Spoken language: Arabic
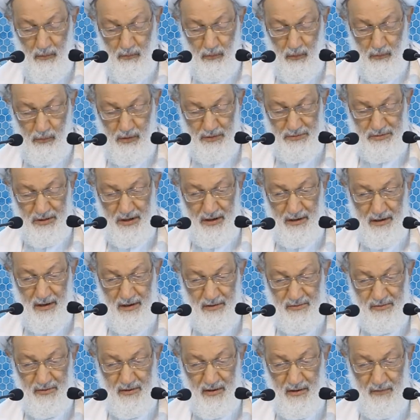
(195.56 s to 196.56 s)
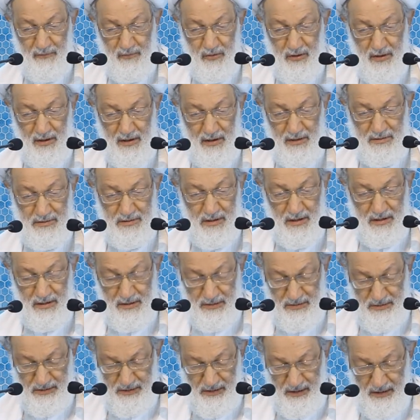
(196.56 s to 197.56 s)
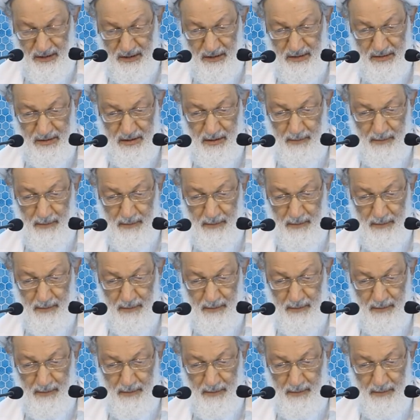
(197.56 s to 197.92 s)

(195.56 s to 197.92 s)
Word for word: ووضع العصا في عجلته